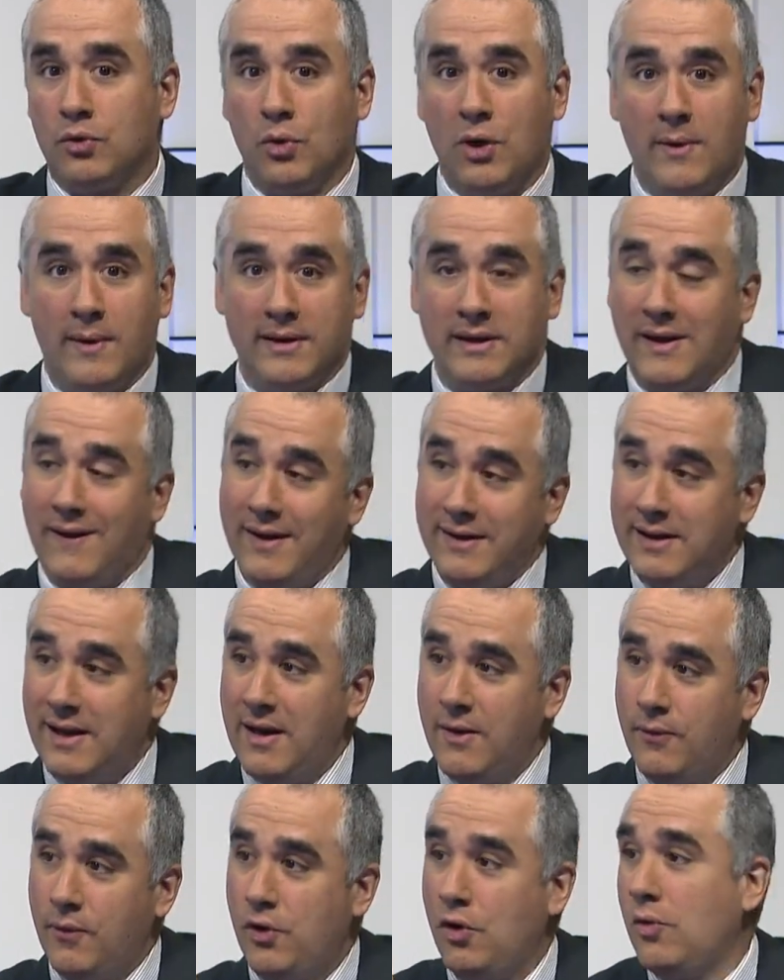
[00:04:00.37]
tú levantabas el
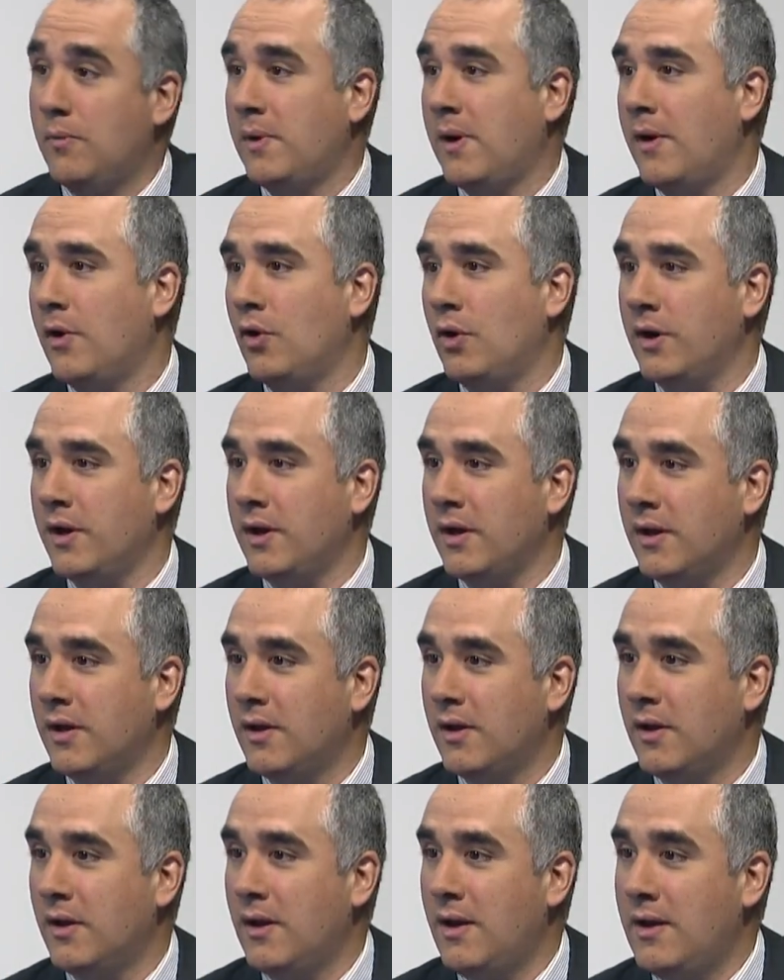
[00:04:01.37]
teléfono y comprabas dólares.
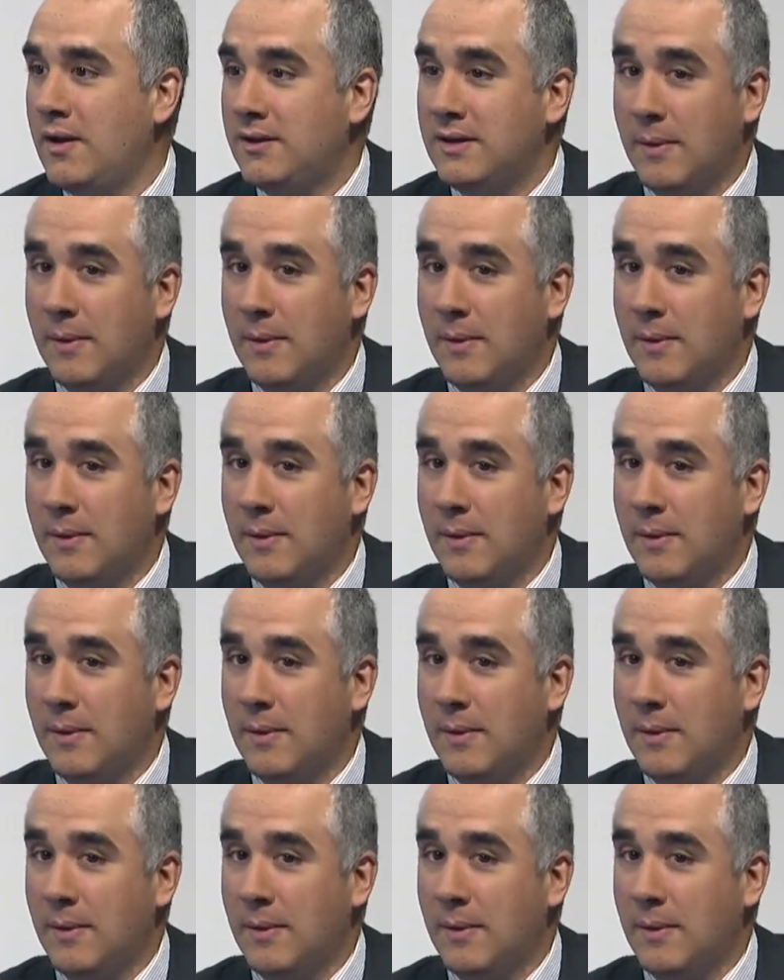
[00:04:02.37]
Mm.